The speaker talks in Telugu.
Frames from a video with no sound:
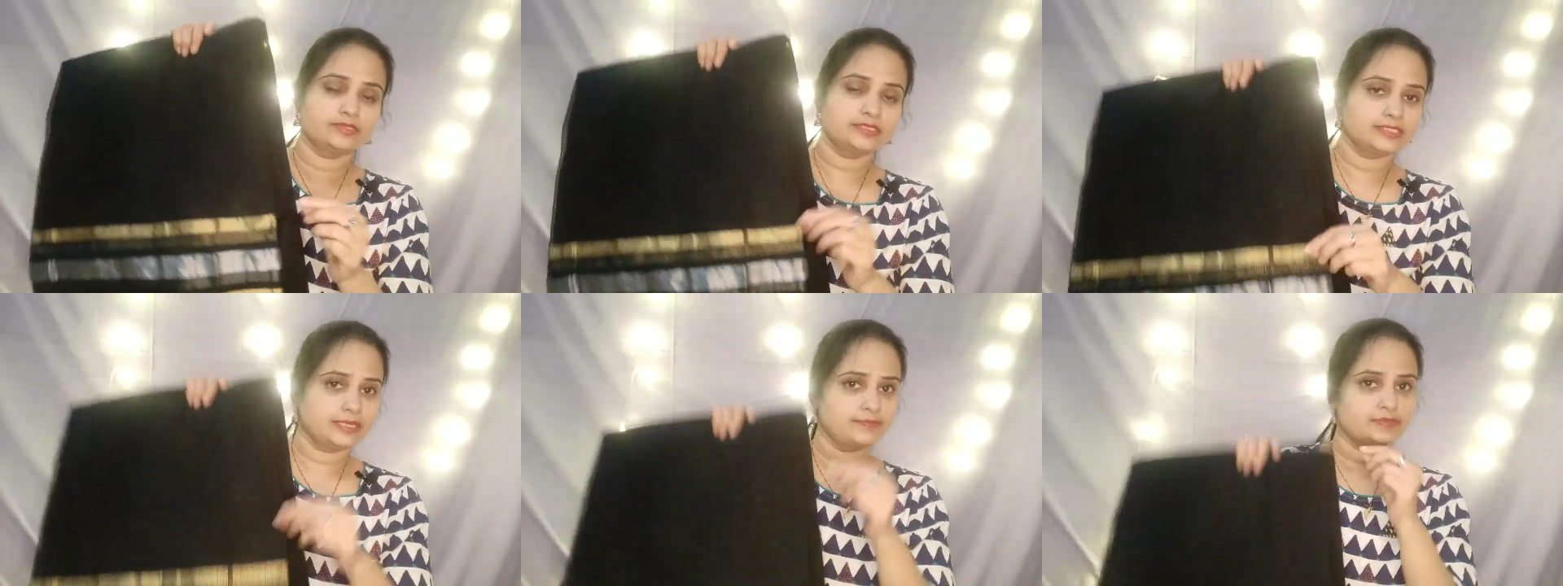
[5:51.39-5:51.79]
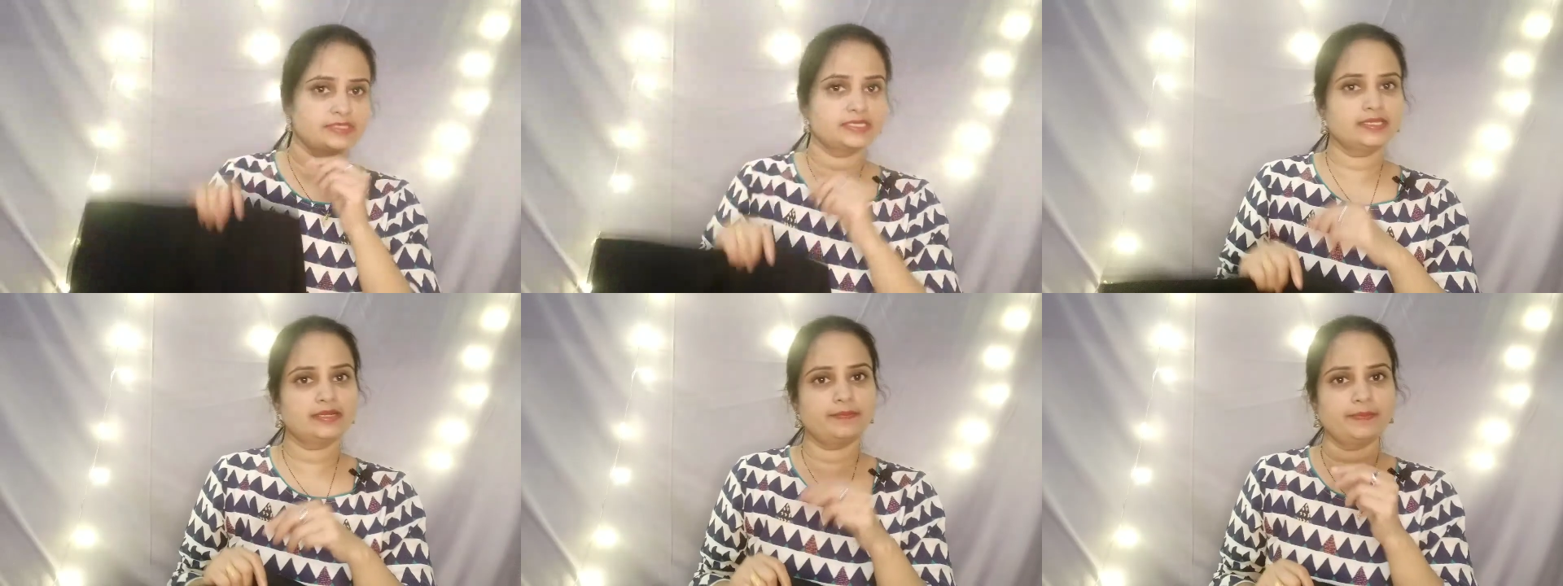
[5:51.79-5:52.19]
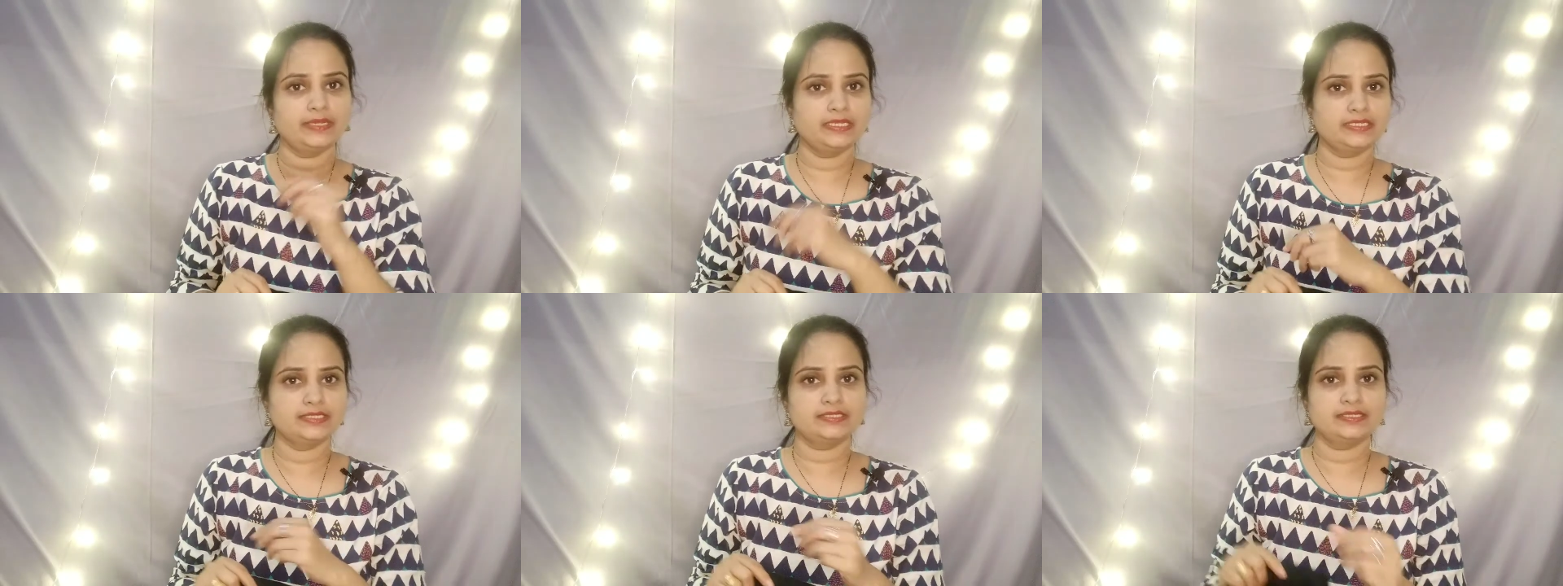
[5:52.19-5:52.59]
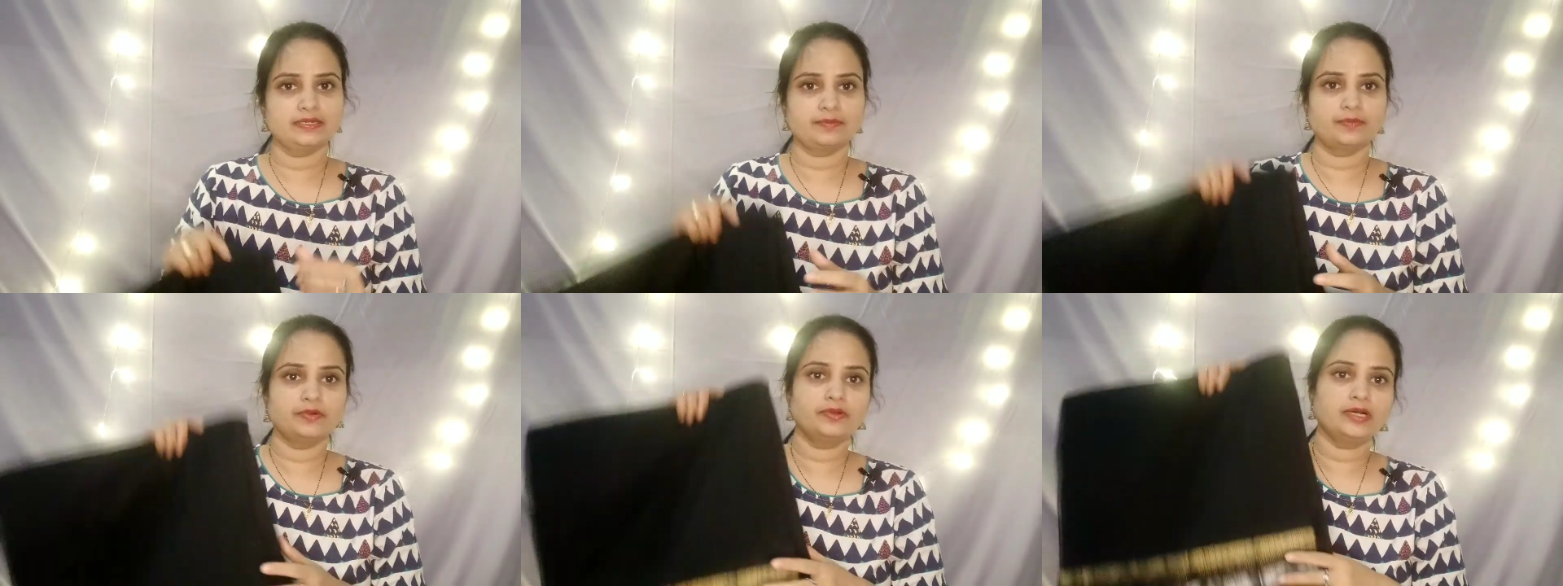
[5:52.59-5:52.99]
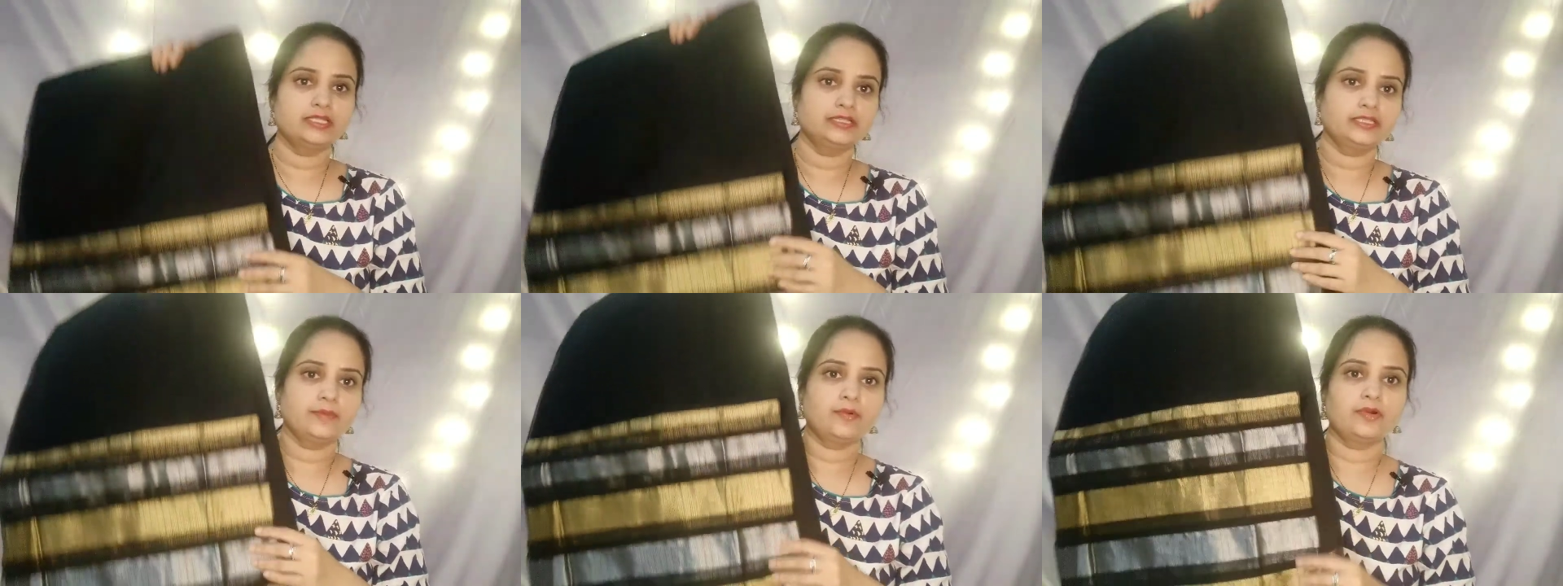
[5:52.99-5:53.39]
స్టెప్స్ దగ్గర పిన్ చేసేటప్పుడు
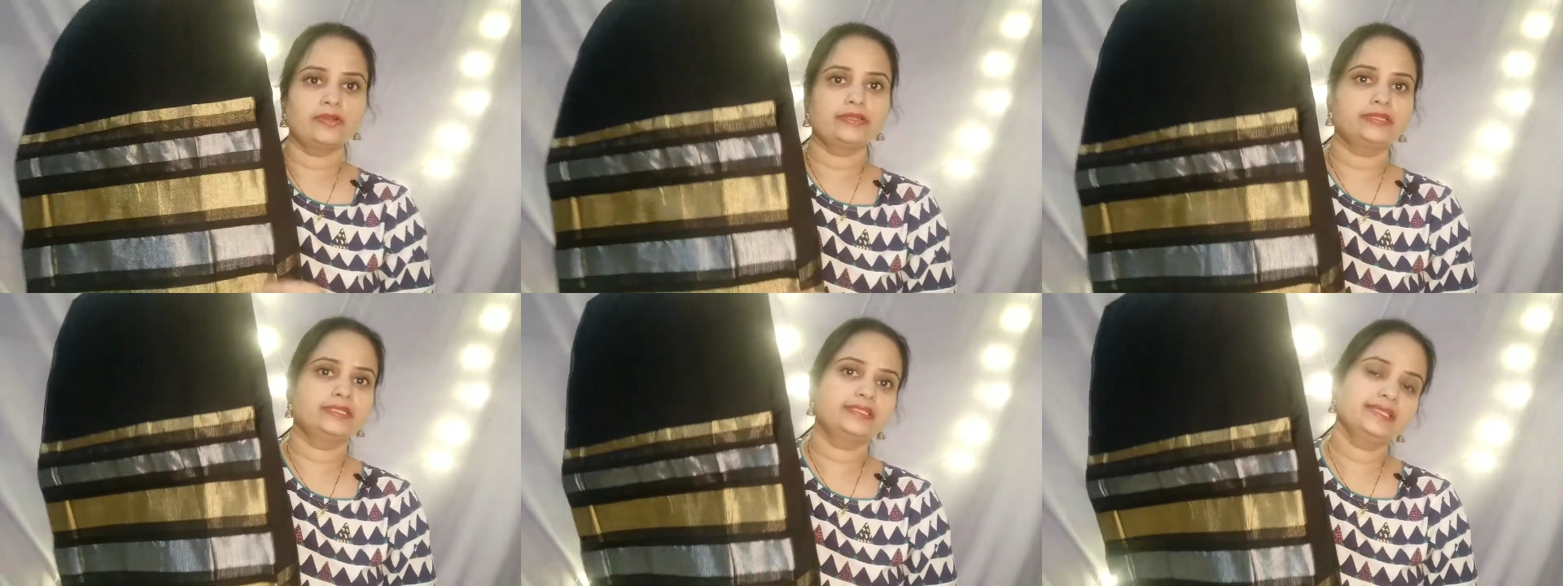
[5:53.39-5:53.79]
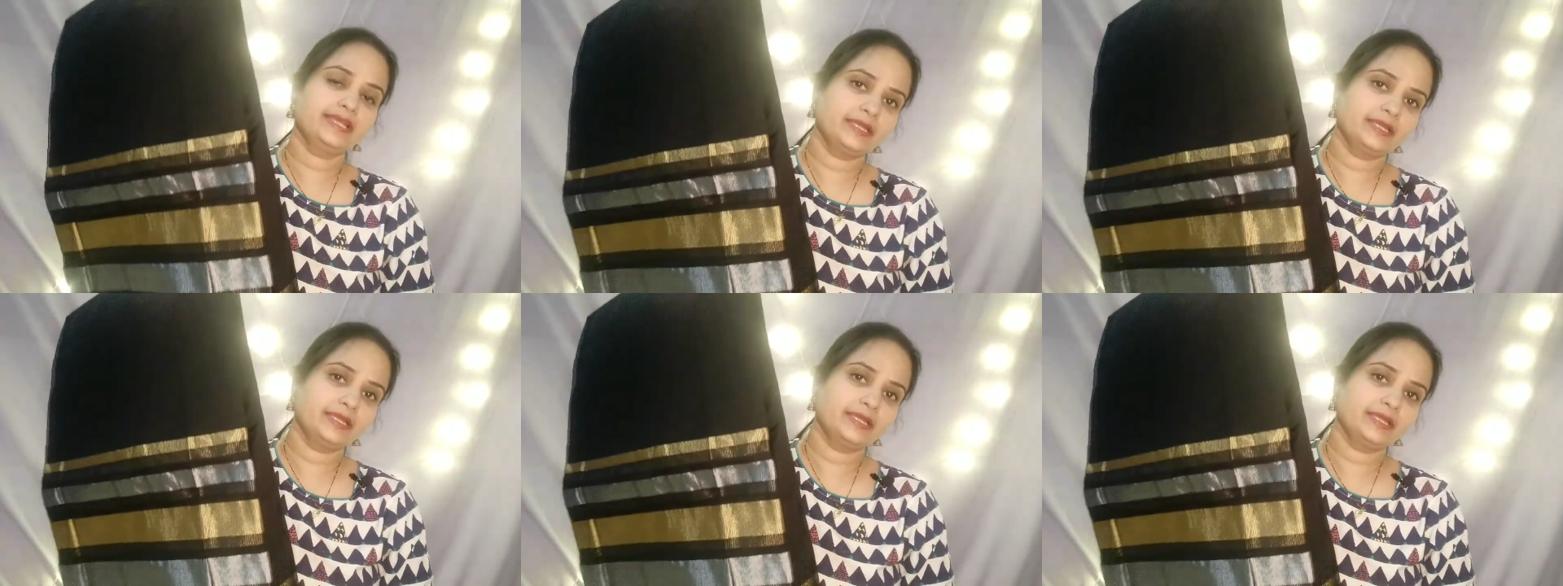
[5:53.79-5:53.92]
అంత బార్డర్ అనేది